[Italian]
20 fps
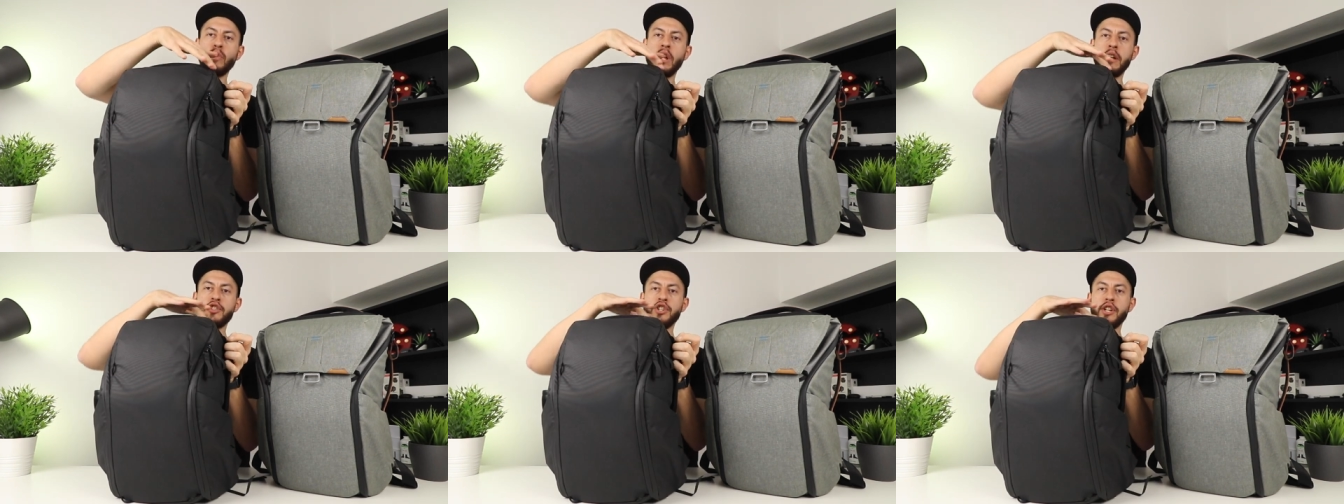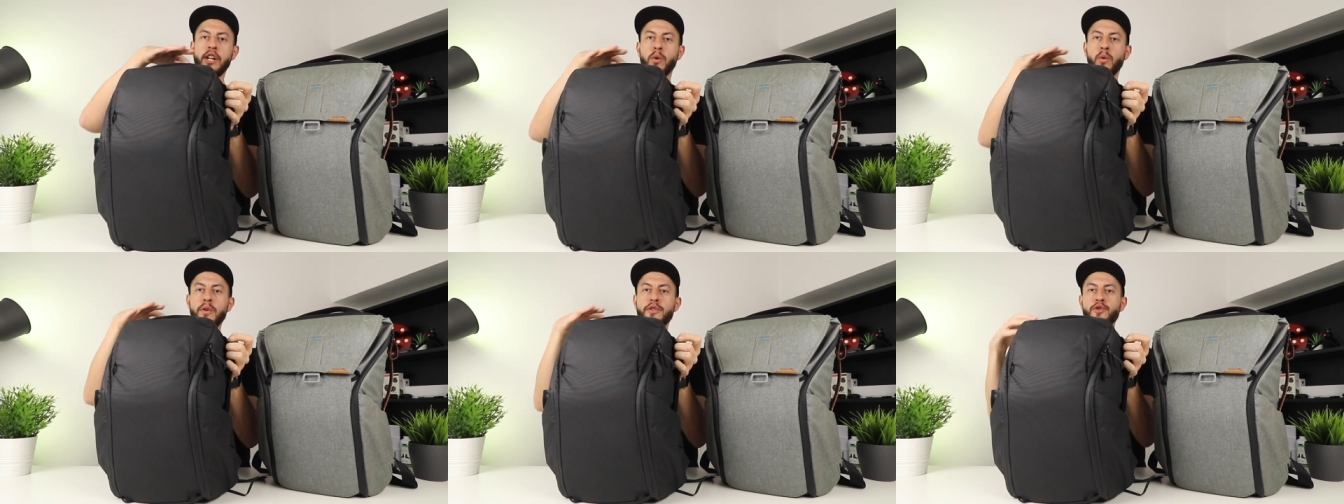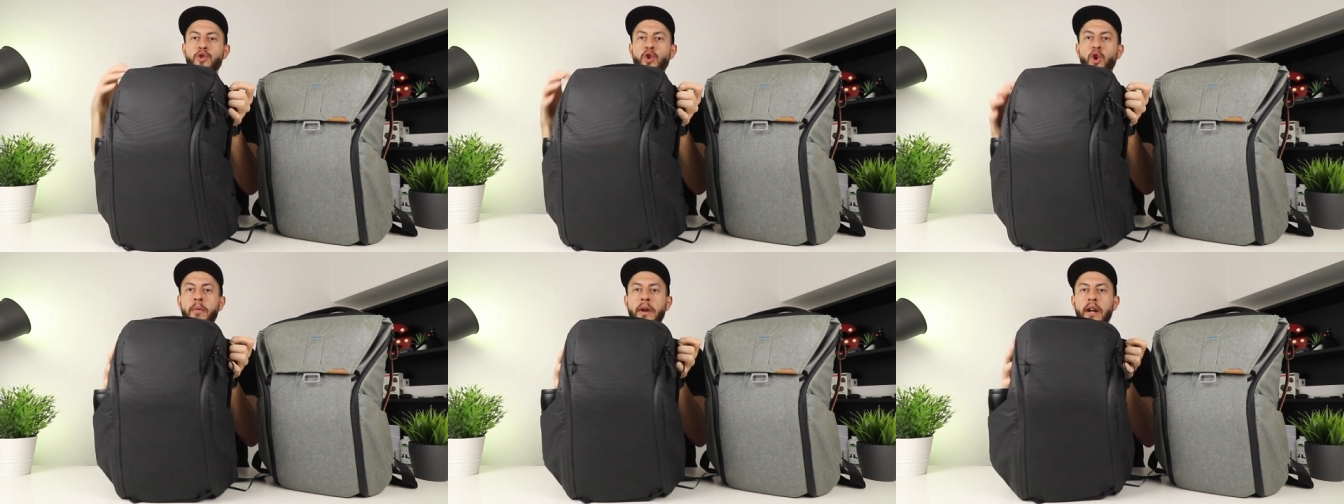gira qui
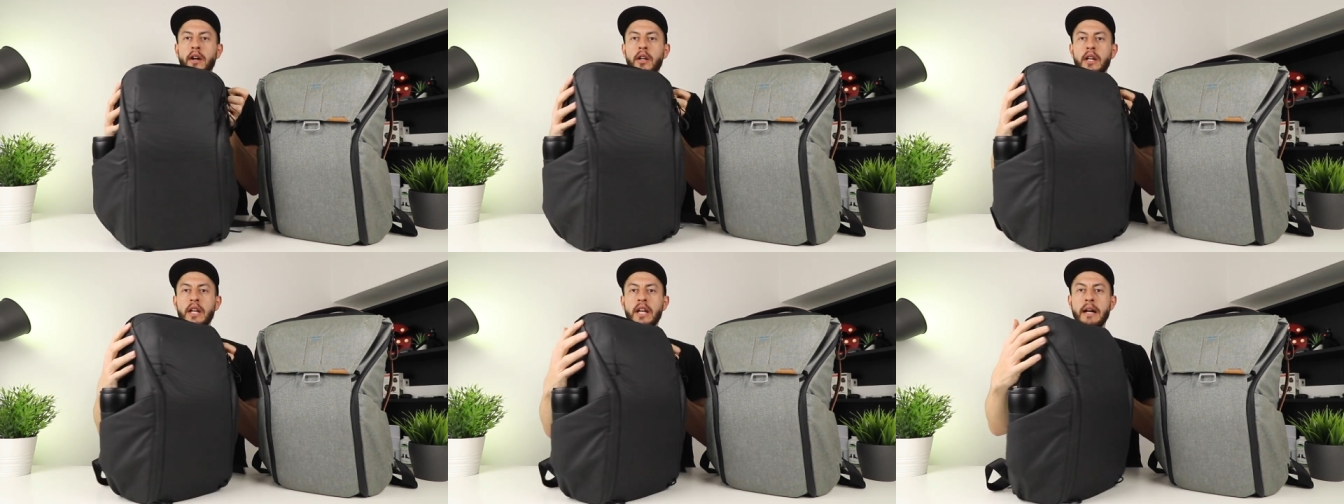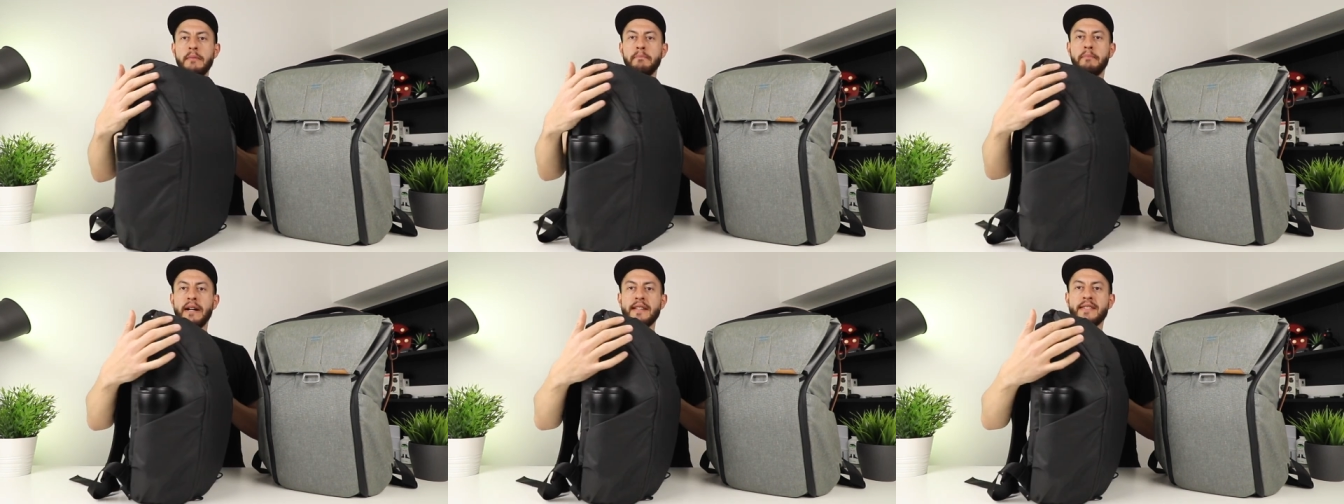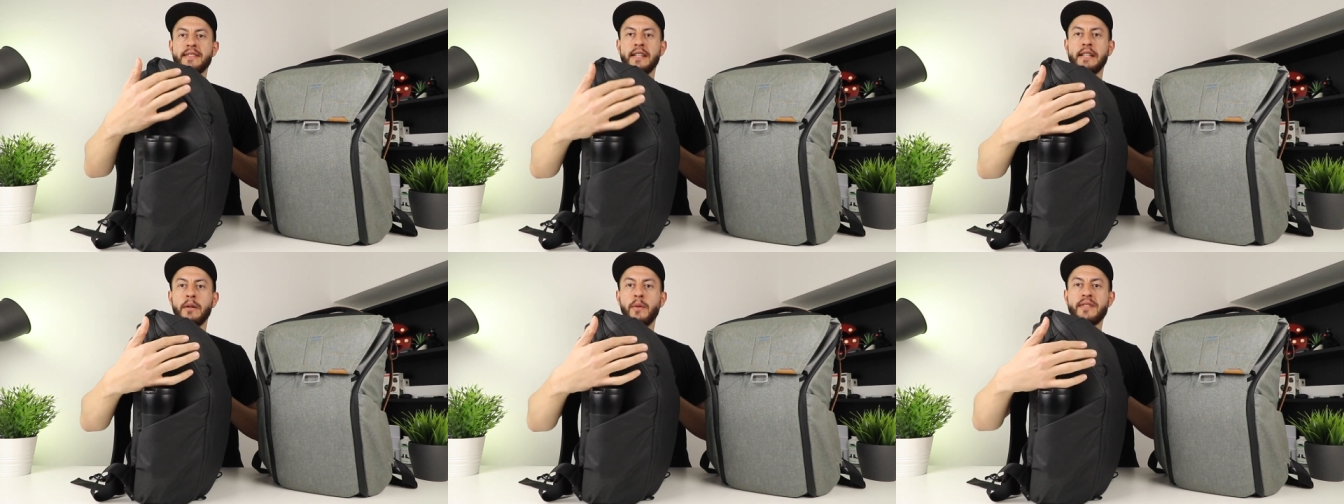sopra,
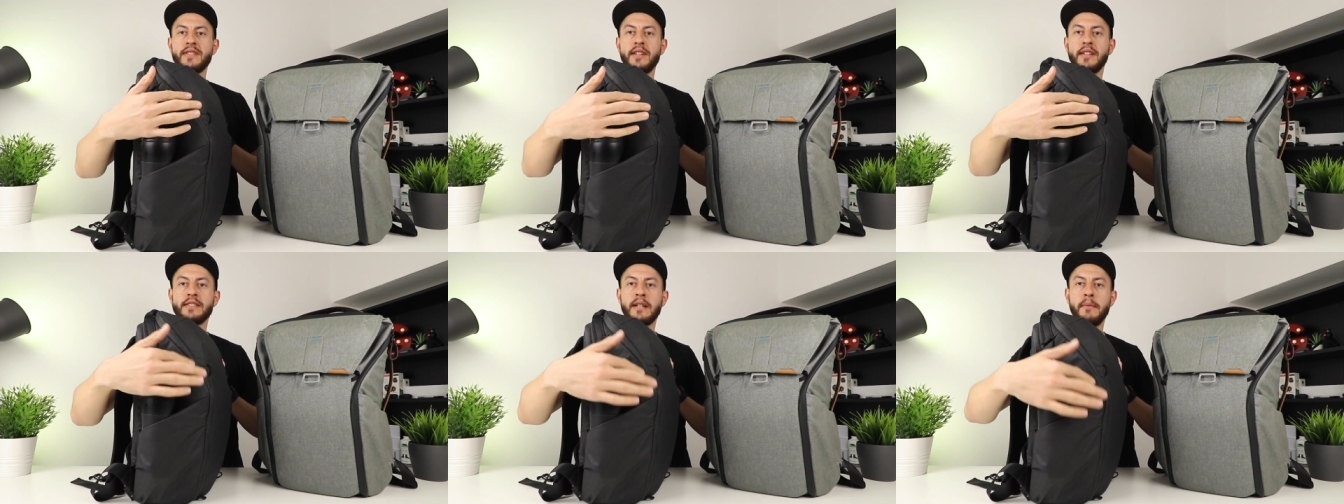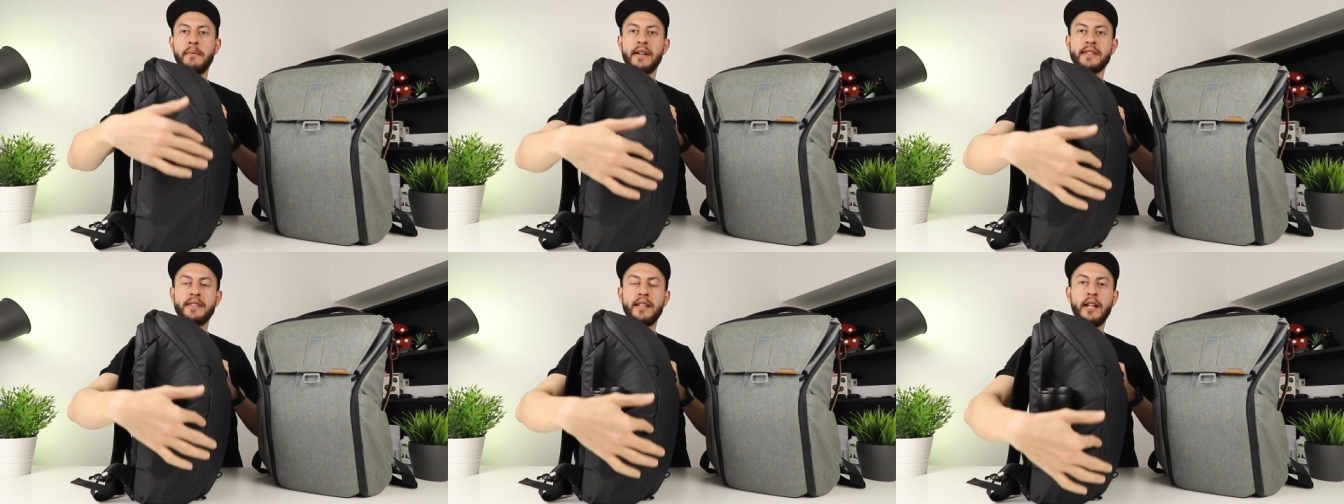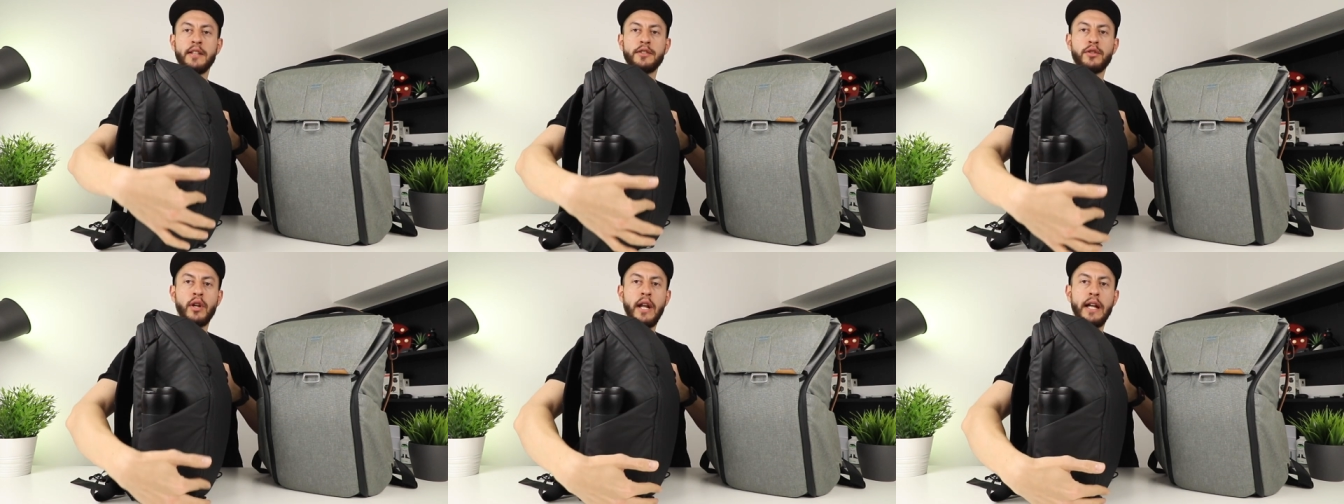passa da quest'altra parte
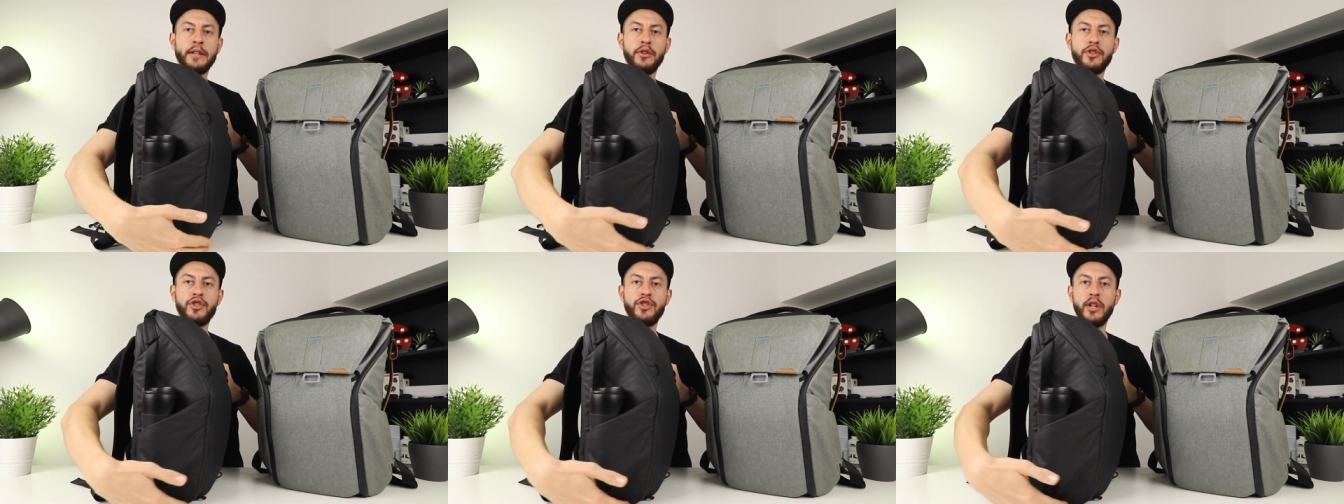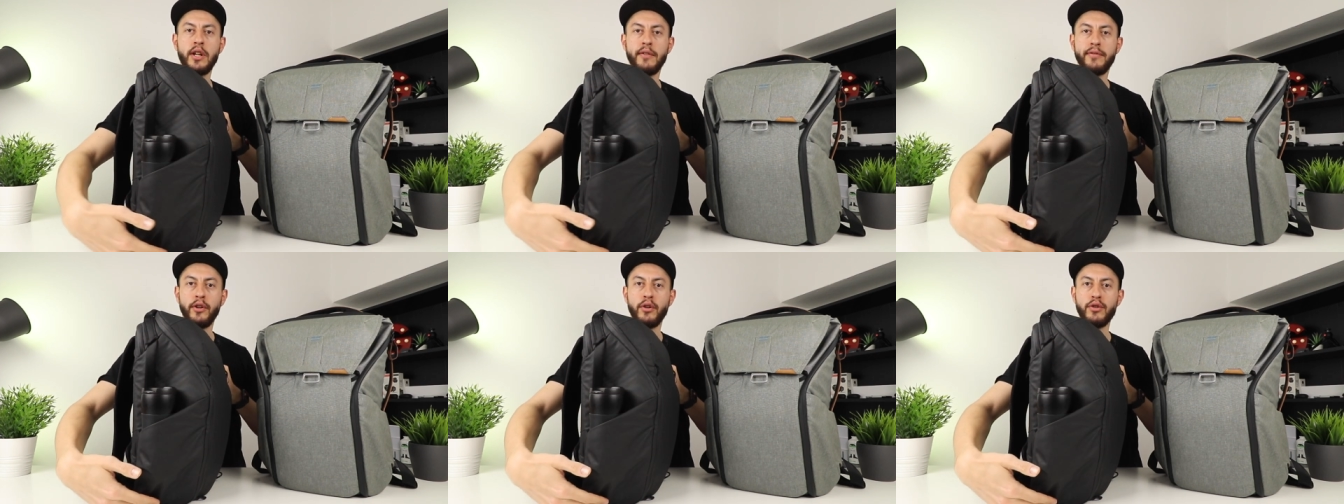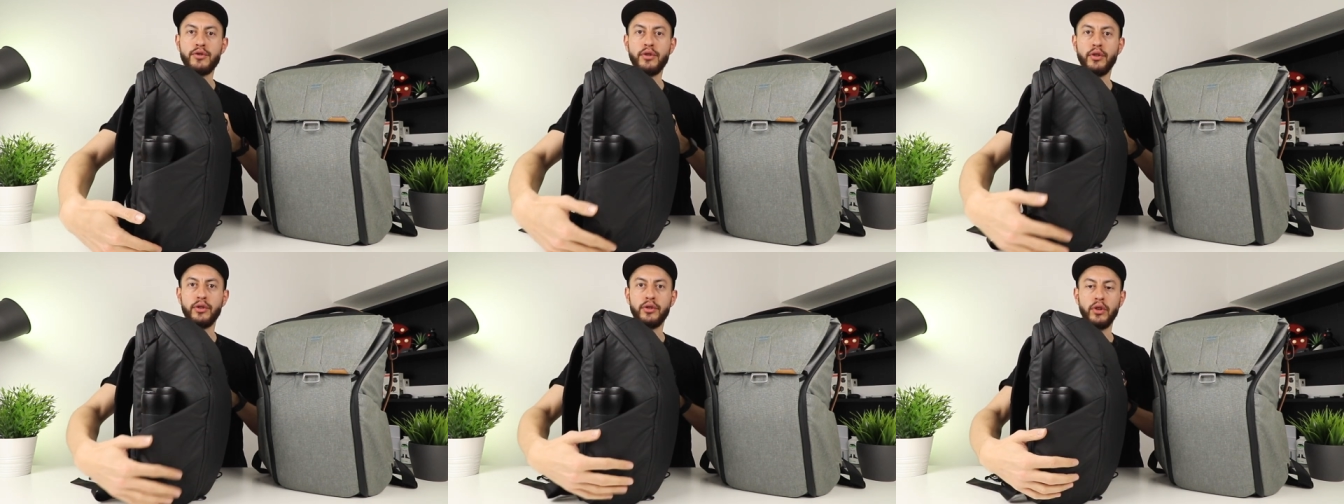all'altro lato e gira fino
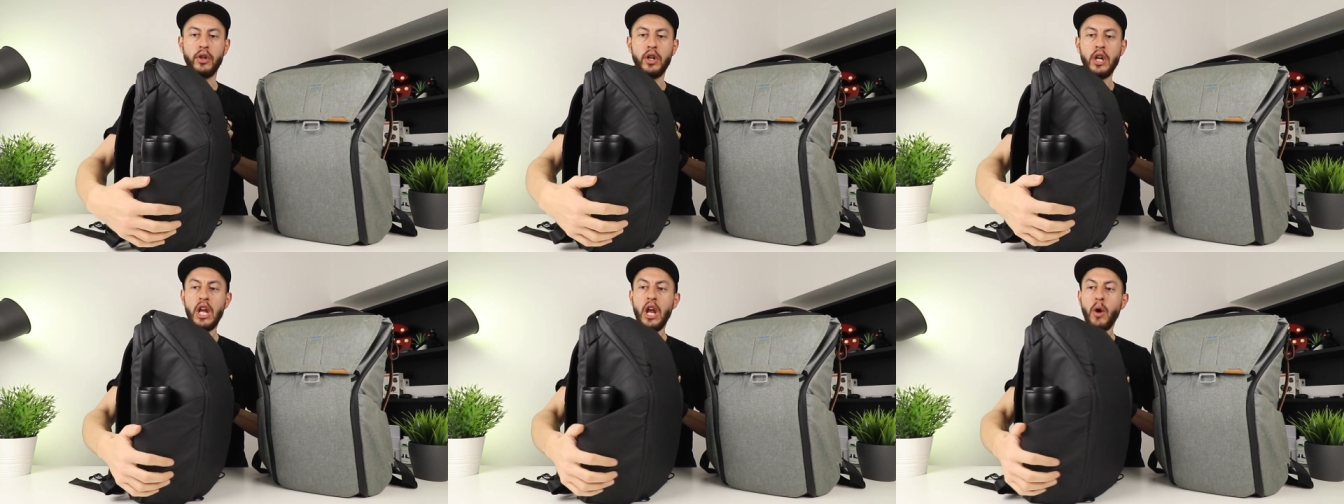sotto.